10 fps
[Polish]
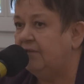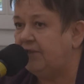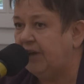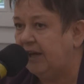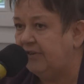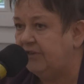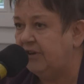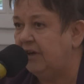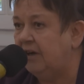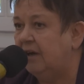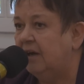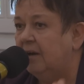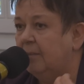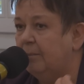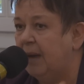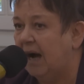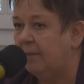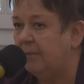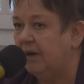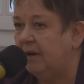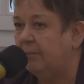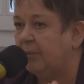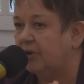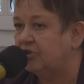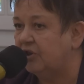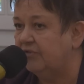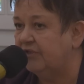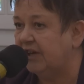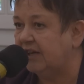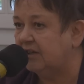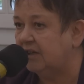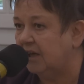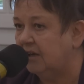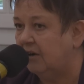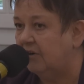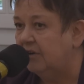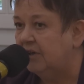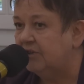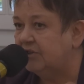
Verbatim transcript: Wtedy mamy początek tego